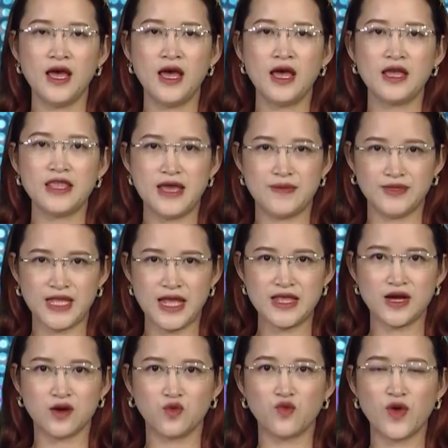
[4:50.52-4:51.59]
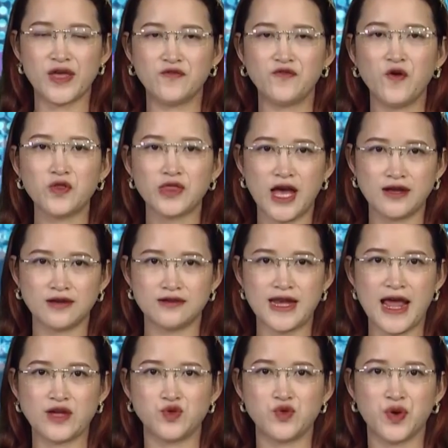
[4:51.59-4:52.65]
Nhằm xây dựng huyện Phú Tân
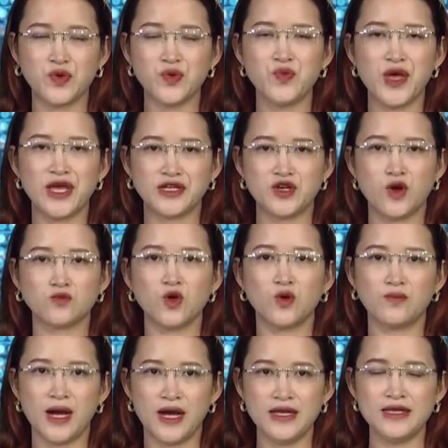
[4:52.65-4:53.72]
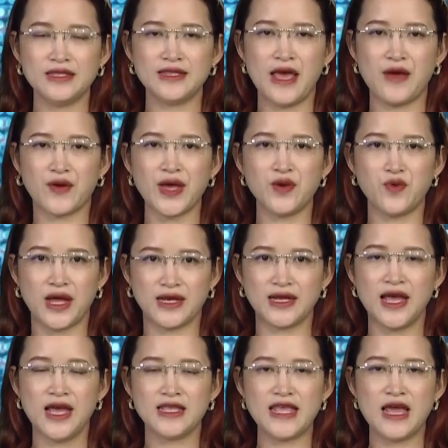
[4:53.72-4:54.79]
đạt chuẩn huyện nông thôn mới theo kế hoạch
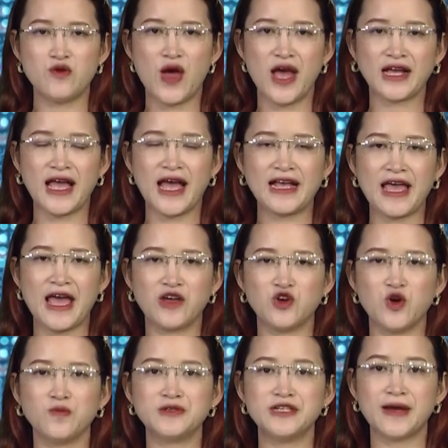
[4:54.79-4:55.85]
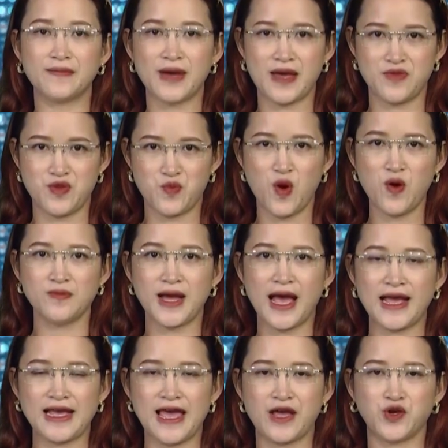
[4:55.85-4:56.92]
giai đoạn hai nghìn không trăm hai mươi mốt đến hai
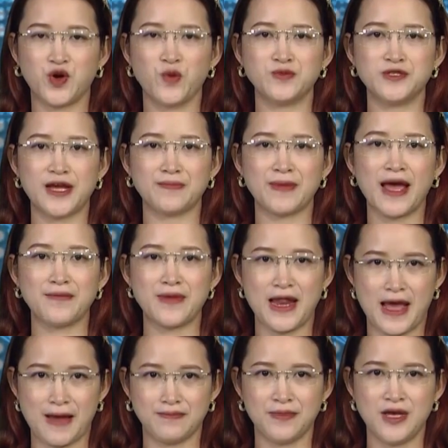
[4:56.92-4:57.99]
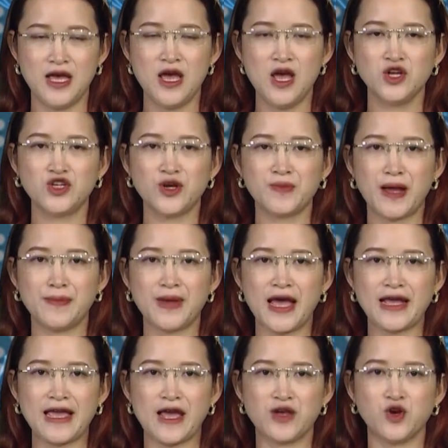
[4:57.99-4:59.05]
nghìn không trăm hai mươi lăm, Trong năm hai
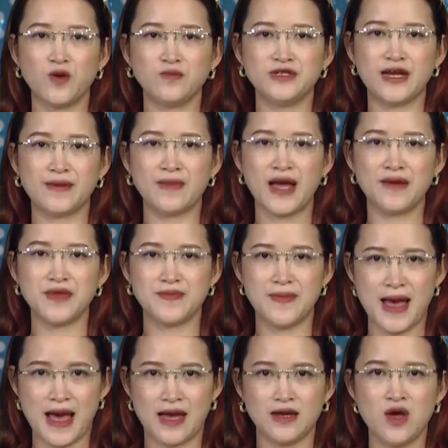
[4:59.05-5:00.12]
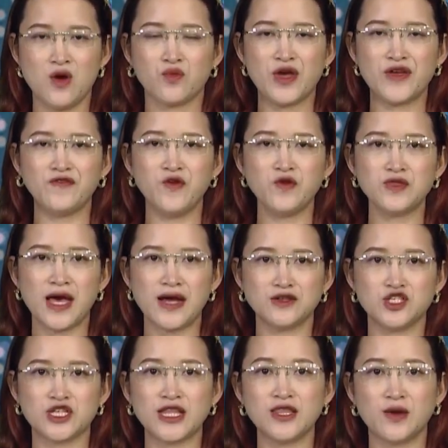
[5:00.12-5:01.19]
nghìn không trăm hai mươi ba, huyện Phú Tân
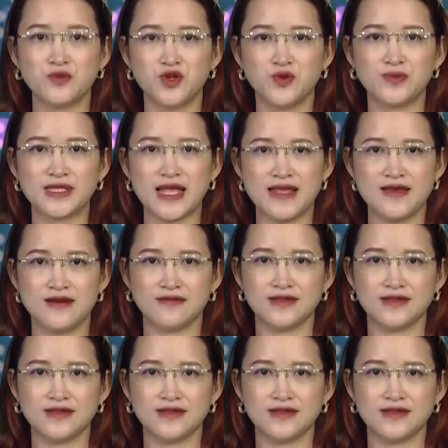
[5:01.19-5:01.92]
sẽ tập trung xây dựng